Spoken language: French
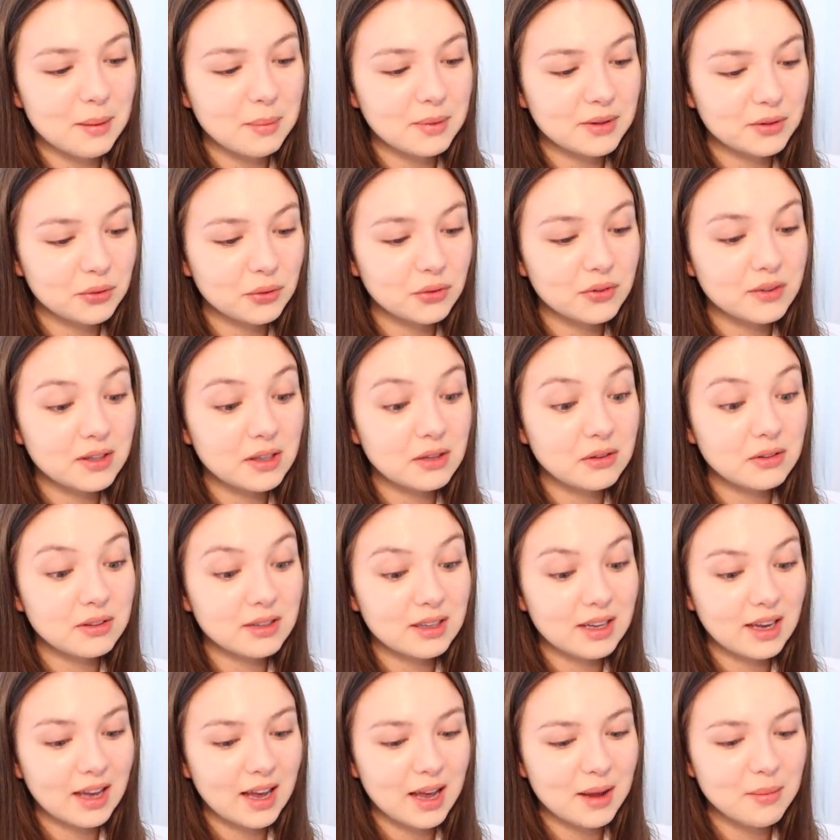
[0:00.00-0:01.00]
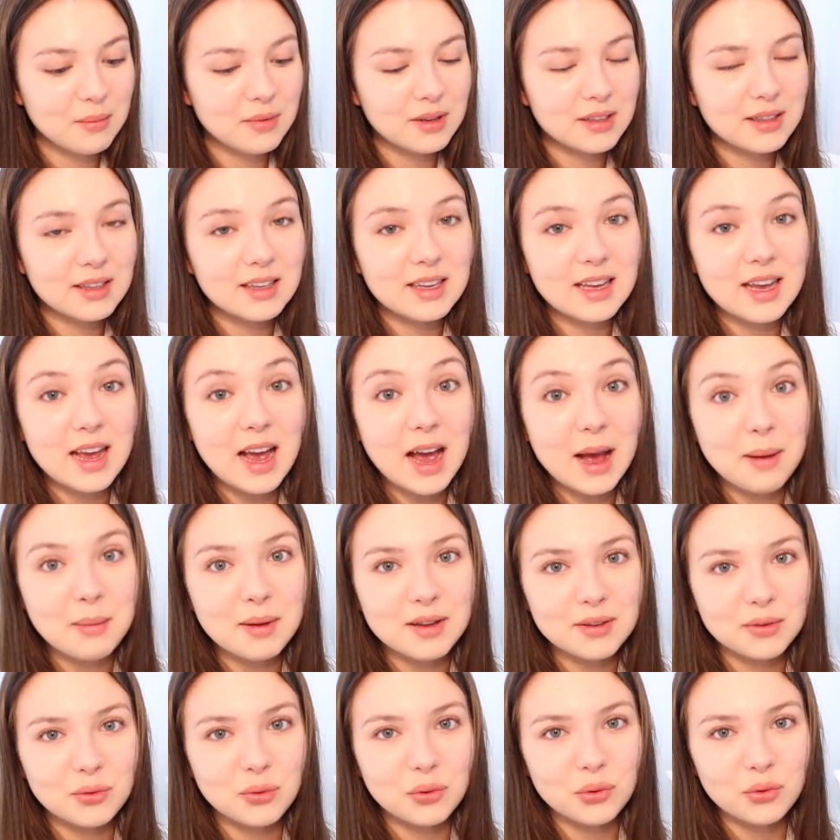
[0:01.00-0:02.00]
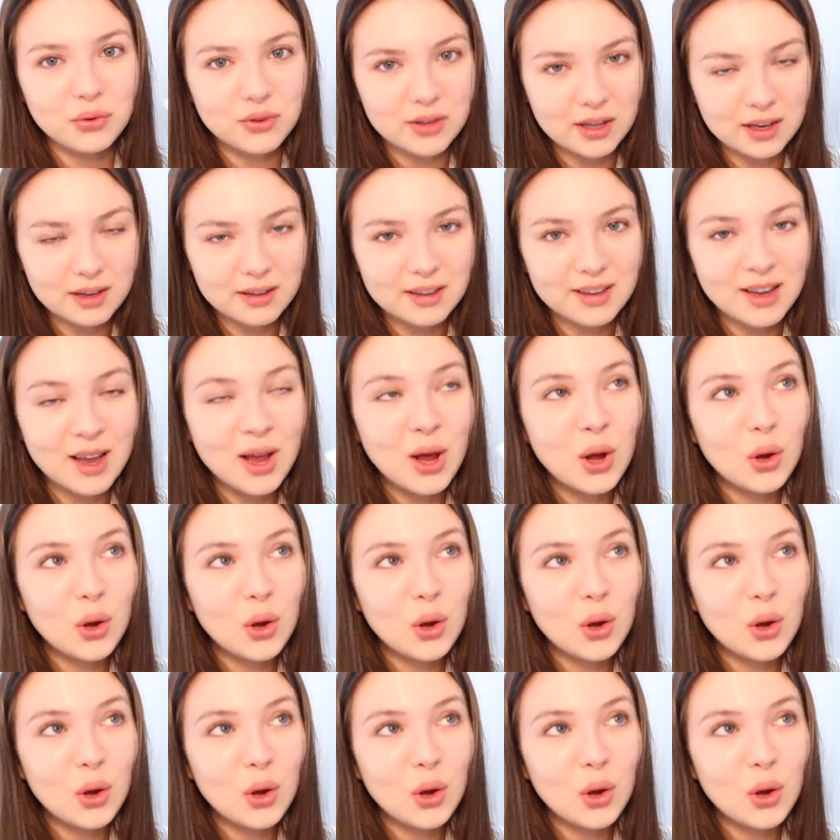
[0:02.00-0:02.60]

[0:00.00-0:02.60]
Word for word: Parce que c'est une crème qui est à base de zinc.